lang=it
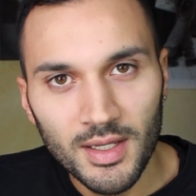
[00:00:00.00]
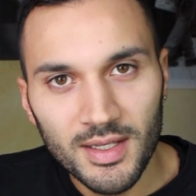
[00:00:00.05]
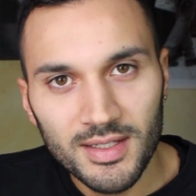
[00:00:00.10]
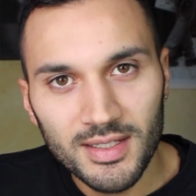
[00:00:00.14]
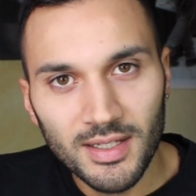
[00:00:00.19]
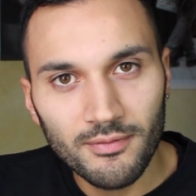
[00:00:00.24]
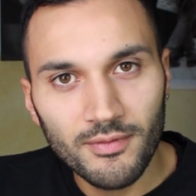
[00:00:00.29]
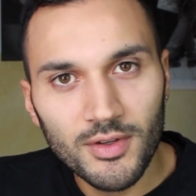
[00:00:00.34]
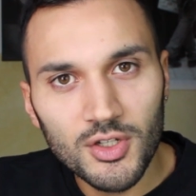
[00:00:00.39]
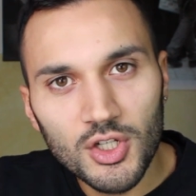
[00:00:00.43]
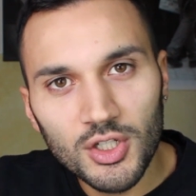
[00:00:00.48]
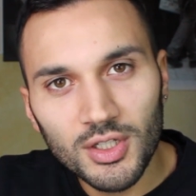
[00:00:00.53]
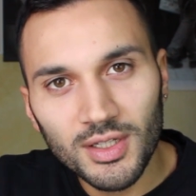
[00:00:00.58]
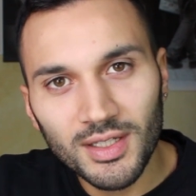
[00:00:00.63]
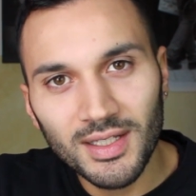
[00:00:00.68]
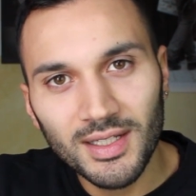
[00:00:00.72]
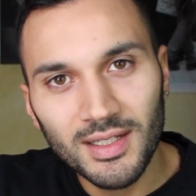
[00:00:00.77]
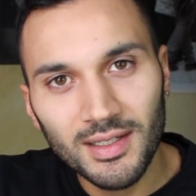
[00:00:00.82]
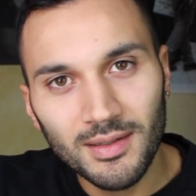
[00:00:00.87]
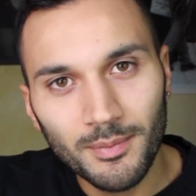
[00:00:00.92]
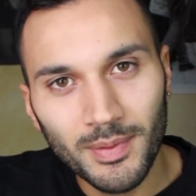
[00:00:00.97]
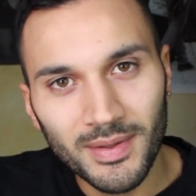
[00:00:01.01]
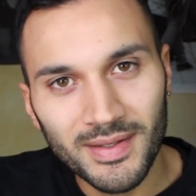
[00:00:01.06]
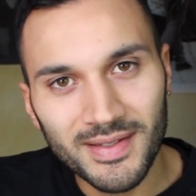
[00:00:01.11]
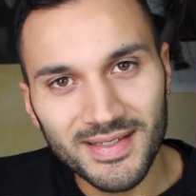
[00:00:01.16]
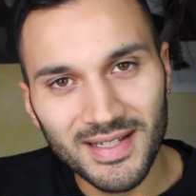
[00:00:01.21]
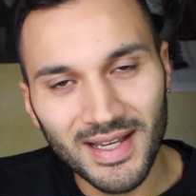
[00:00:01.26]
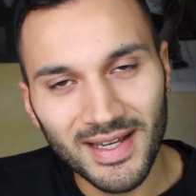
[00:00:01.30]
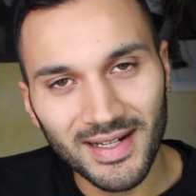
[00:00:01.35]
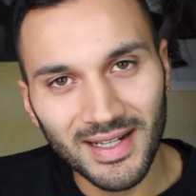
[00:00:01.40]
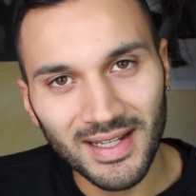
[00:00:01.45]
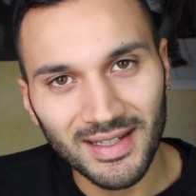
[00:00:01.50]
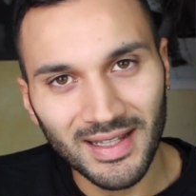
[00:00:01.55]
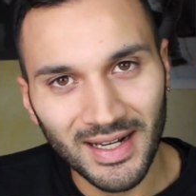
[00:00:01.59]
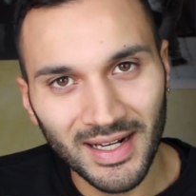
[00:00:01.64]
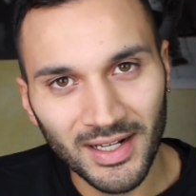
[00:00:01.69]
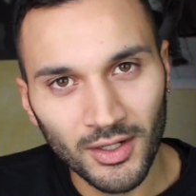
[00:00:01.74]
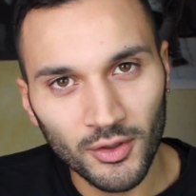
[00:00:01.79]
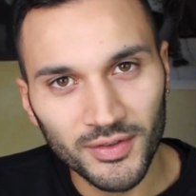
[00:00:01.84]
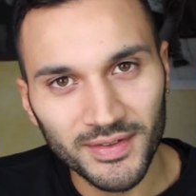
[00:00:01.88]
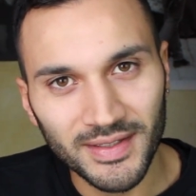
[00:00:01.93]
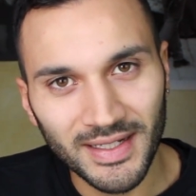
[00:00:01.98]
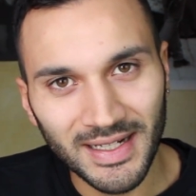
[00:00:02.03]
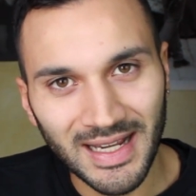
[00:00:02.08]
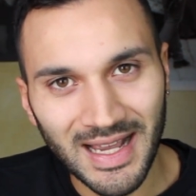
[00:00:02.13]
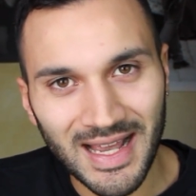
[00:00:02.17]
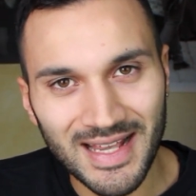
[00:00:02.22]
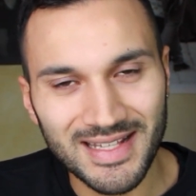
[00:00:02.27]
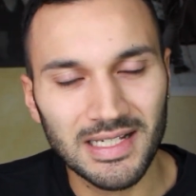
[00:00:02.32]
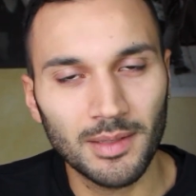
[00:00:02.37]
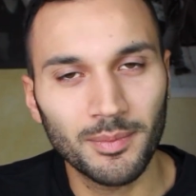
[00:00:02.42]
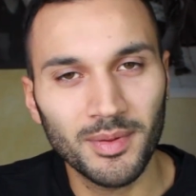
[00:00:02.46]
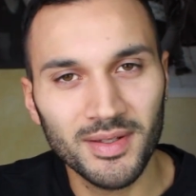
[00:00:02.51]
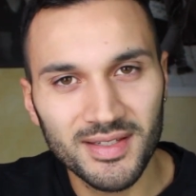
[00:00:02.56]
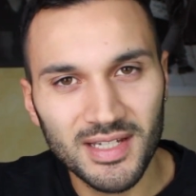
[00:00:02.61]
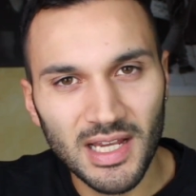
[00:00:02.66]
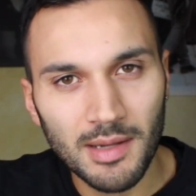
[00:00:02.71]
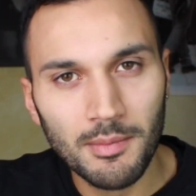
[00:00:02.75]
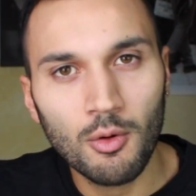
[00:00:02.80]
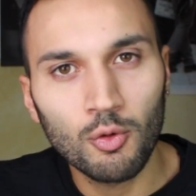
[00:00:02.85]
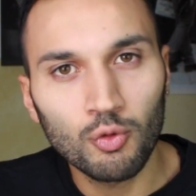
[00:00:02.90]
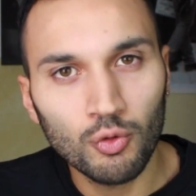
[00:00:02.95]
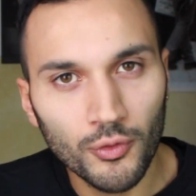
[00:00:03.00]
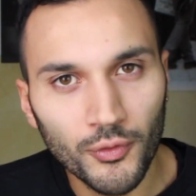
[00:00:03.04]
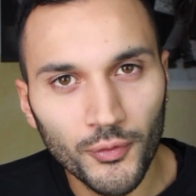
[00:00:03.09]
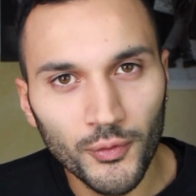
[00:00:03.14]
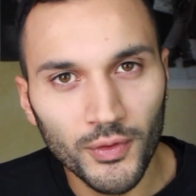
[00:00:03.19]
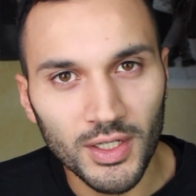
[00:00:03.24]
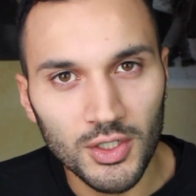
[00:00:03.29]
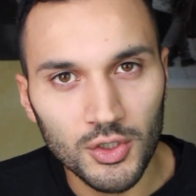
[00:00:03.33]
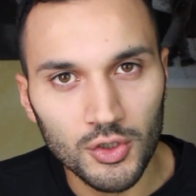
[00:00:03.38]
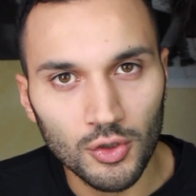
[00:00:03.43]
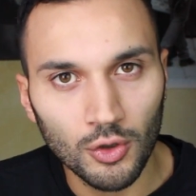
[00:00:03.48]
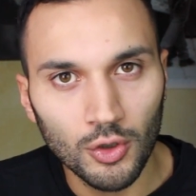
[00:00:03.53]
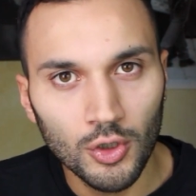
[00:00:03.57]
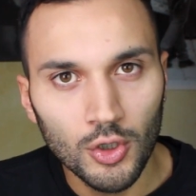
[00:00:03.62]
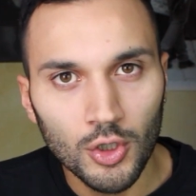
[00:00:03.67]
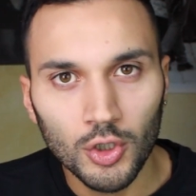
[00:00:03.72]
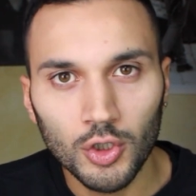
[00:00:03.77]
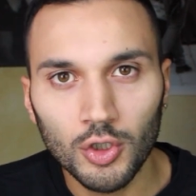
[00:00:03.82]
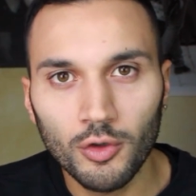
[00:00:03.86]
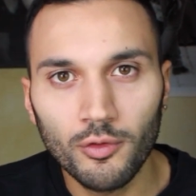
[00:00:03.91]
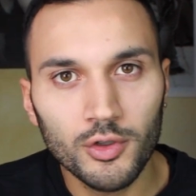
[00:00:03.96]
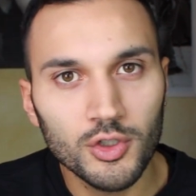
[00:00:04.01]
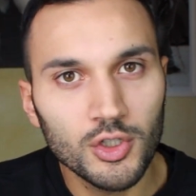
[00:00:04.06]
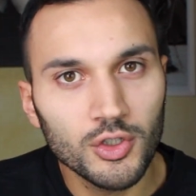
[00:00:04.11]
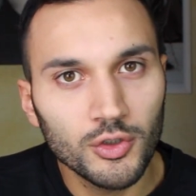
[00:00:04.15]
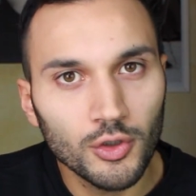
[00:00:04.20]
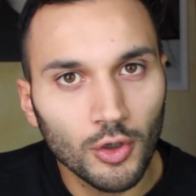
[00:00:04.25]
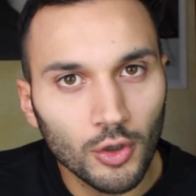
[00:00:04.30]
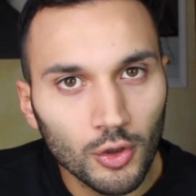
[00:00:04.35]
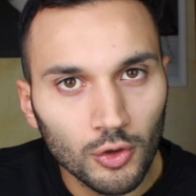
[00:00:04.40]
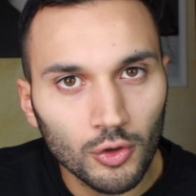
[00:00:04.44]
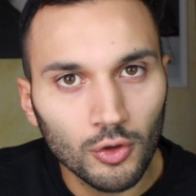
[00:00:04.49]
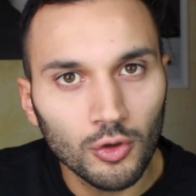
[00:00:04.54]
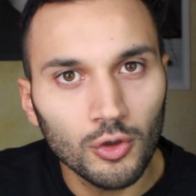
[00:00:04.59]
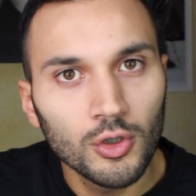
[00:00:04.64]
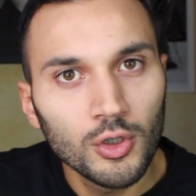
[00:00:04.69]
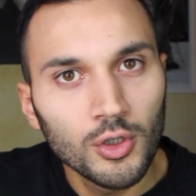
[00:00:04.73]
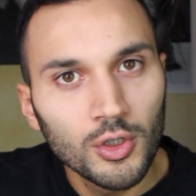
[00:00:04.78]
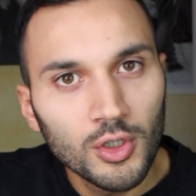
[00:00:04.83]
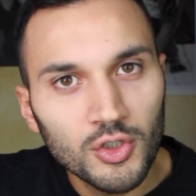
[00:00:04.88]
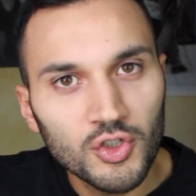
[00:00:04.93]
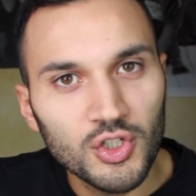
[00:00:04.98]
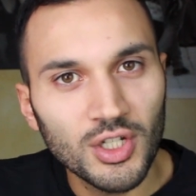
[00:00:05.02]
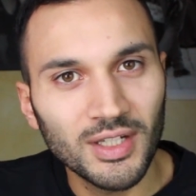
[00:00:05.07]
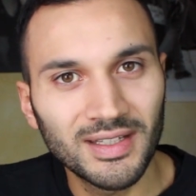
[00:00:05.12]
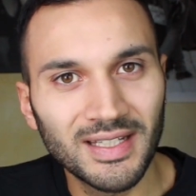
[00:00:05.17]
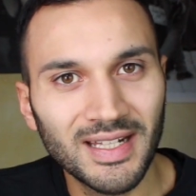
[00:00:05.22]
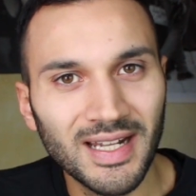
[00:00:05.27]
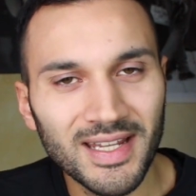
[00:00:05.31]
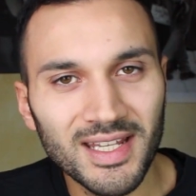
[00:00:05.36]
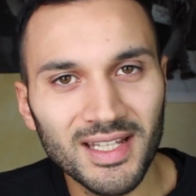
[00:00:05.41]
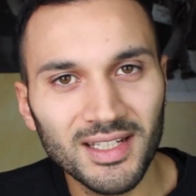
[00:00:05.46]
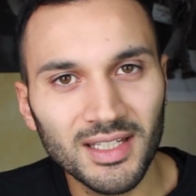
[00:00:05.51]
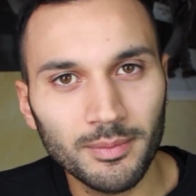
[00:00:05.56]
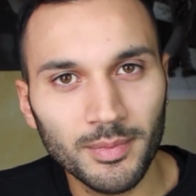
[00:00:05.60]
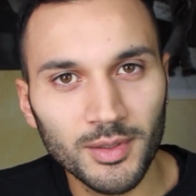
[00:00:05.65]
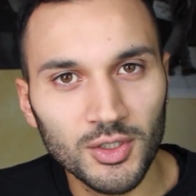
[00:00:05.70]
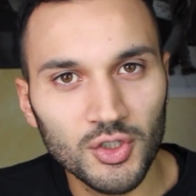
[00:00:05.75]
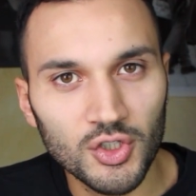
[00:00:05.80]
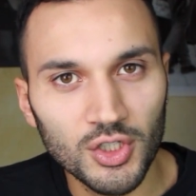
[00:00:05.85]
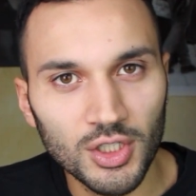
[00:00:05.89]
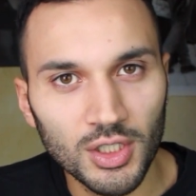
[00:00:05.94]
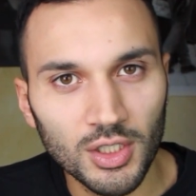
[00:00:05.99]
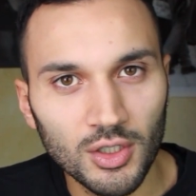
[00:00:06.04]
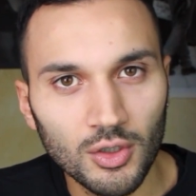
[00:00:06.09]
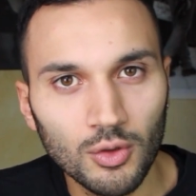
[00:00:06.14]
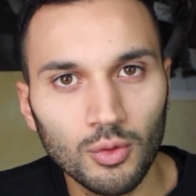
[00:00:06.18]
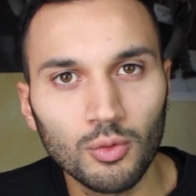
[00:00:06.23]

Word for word: Se invece di pensare alla nostra casa, pensiamo a un ufficio dove ci sono centinaia di PC,